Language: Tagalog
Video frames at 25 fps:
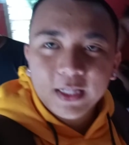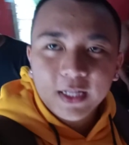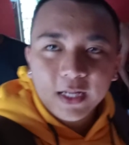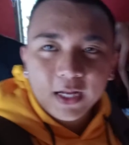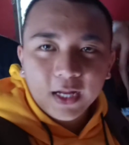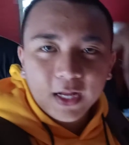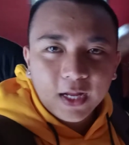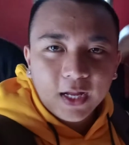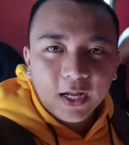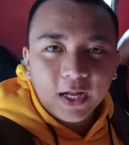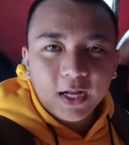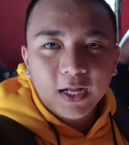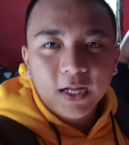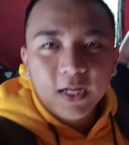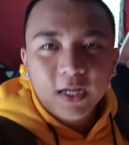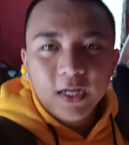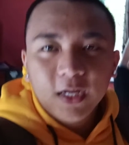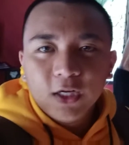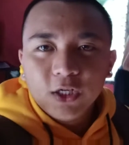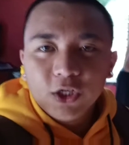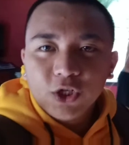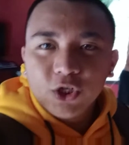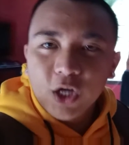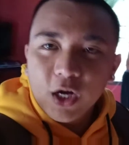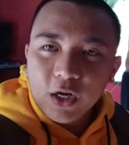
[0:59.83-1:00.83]
ah,
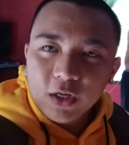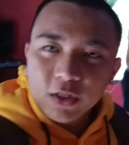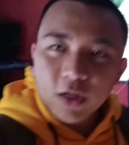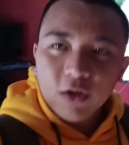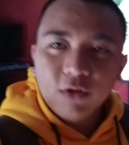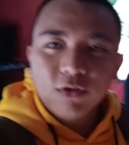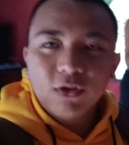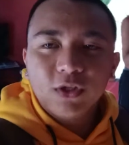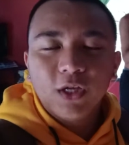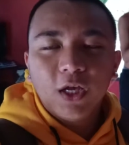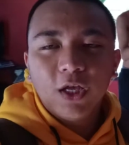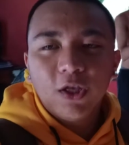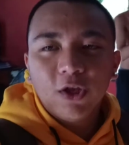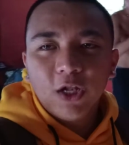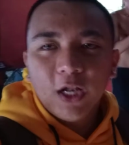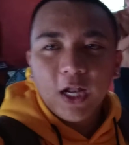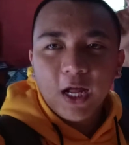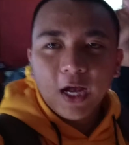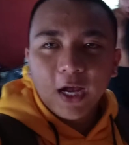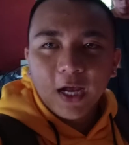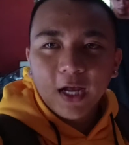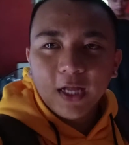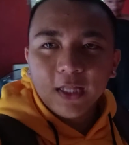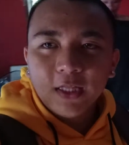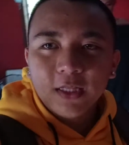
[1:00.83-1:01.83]
Wala. shoutout sa inyo
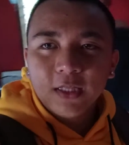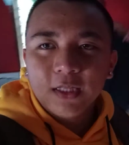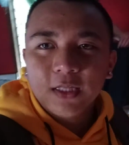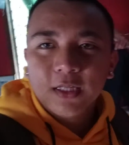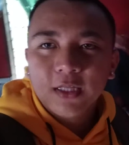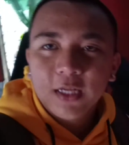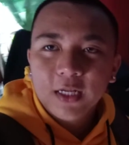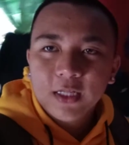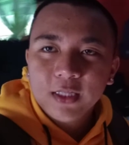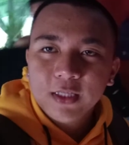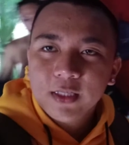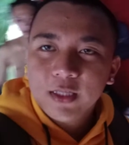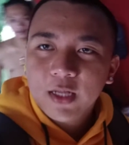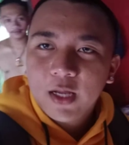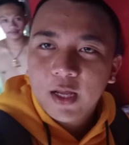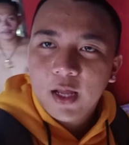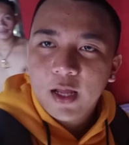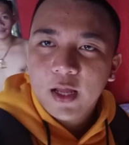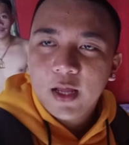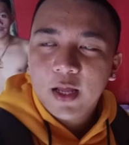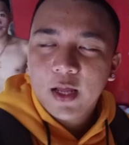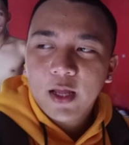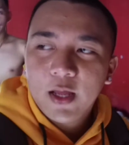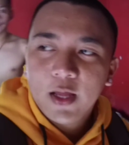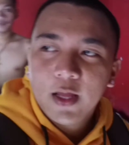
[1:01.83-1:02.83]
lahat. At
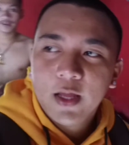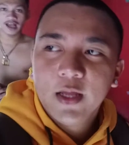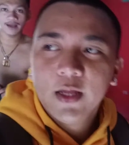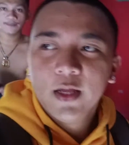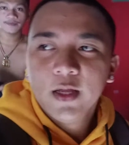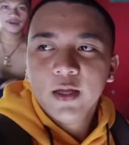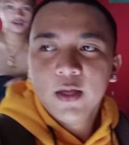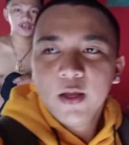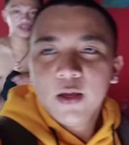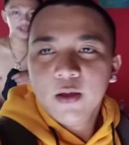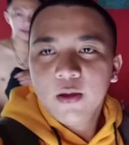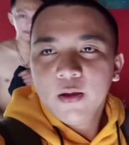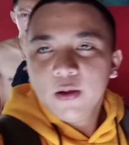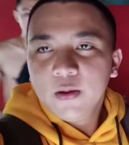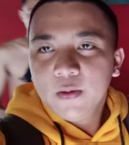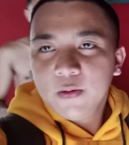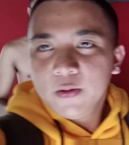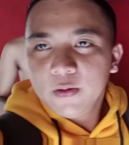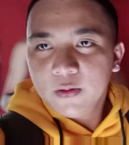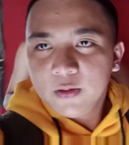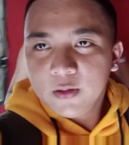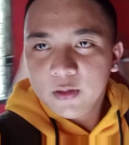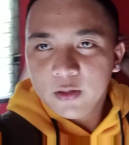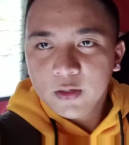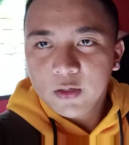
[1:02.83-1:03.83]
ah, daming naging
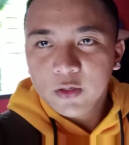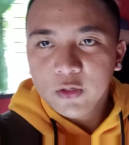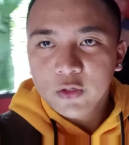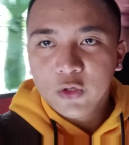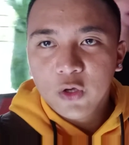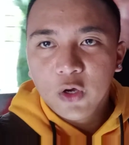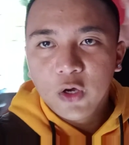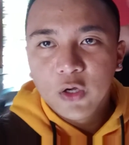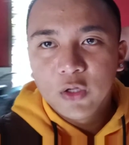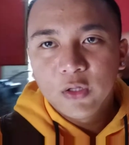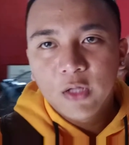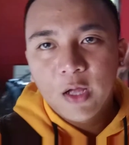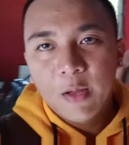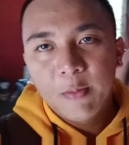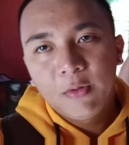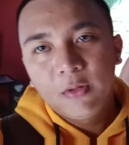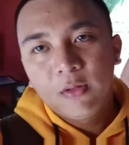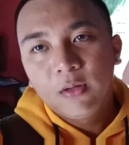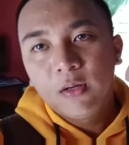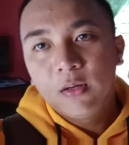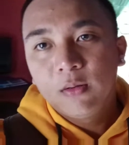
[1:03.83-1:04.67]
bagong tropa. yon daming